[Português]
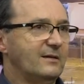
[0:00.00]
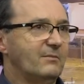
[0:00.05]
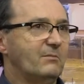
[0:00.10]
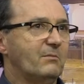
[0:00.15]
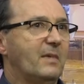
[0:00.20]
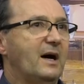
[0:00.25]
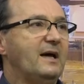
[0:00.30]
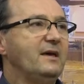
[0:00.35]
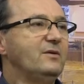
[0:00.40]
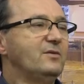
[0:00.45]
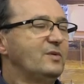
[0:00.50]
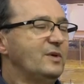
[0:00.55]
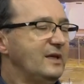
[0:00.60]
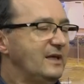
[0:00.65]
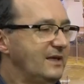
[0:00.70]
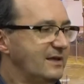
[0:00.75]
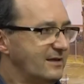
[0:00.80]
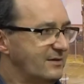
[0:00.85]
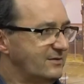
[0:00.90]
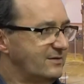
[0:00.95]
a
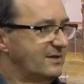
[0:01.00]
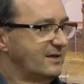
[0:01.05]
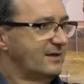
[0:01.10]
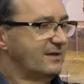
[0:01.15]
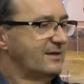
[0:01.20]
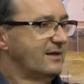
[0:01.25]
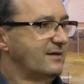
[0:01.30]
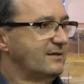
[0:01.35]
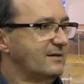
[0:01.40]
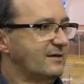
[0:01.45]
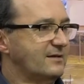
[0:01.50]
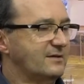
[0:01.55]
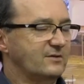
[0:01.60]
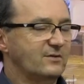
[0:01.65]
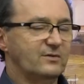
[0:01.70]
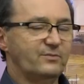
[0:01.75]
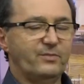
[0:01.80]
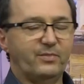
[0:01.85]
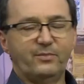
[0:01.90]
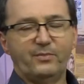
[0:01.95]
maioria dos secretários da
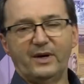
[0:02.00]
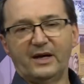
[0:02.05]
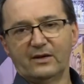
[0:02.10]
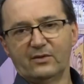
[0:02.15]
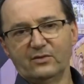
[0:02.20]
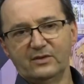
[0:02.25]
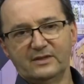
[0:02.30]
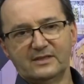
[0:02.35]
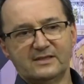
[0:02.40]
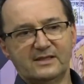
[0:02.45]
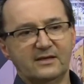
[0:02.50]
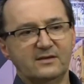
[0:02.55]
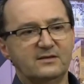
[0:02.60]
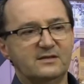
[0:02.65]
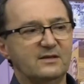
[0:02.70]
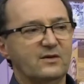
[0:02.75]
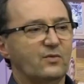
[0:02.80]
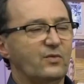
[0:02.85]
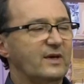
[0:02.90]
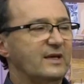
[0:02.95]
região pagou de
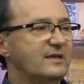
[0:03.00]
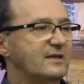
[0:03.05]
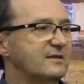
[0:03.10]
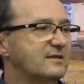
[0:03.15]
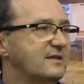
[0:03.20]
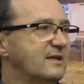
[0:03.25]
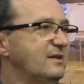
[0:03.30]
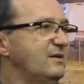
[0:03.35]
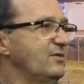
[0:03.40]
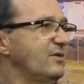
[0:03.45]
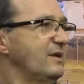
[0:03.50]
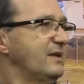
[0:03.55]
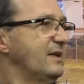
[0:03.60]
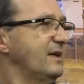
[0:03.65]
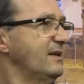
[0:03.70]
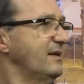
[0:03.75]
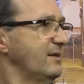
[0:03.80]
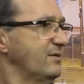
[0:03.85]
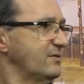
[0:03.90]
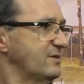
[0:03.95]
150 a
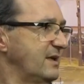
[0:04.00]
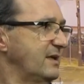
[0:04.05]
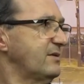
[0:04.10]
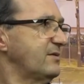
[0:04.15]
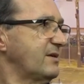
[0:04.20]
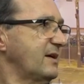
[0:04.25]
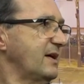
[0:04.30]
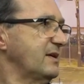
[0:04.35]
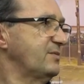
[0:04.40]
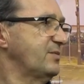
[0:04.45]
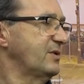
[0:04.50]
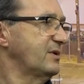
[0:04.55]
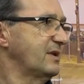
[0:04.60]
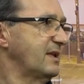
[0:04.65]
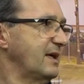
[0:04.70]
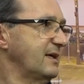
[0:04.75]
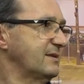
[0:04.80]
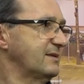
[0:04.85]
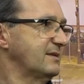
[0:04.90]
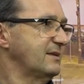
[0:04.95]
180, 200 reais por
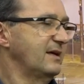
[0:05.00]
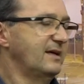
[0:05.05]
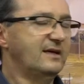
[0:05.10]
teste.